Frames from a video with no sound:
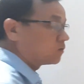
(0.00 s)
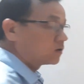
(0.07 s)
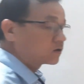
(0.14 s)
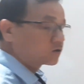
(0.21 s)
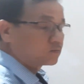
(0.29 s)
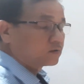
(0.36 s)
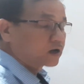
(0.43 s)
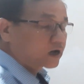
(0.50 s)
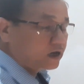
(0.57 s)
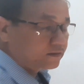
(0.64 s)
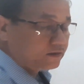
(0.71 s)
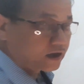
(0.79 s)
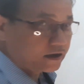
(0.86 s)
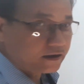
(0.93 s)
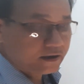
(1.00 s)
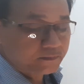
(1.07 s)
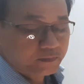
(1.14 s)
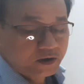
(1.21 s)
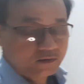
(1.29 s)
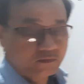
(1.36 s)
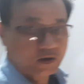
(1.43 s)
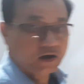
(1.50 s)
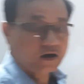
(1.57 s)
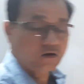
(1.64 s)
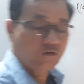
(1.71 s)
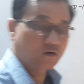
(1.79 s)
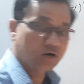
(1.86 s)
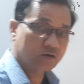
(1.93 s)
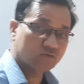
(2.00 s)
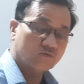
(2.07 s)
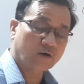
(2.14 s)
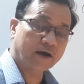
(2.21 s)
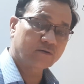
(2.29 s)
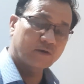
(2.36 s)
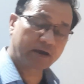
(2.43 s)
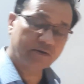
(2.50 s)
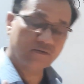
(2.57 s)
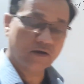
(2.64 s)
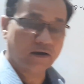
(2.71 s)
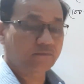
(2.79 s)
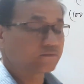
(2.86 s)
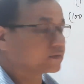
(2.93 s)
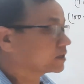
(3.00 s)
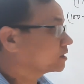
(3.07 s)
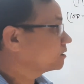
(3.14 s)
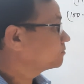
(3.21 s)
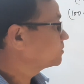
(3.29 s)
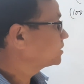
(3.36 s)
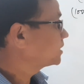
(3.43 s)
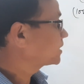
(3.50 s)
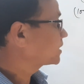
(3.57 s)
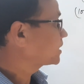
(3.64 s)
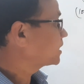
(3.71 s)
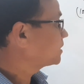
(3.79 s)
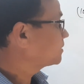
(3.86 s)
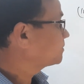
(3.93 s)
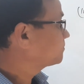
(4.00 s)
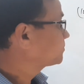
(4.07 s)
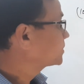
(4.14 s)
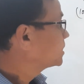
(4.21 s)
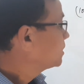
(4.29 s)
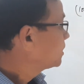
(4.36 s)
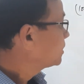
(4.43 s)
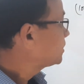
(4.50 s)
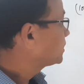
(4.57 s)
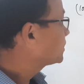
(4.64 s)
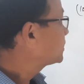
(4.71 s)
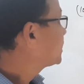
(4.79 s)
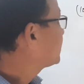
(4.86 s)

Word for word: होल क्यूब लगा दिया ए प्लस बी का होल स्क्वायर जैसा मतलब लग रहा था लेकिन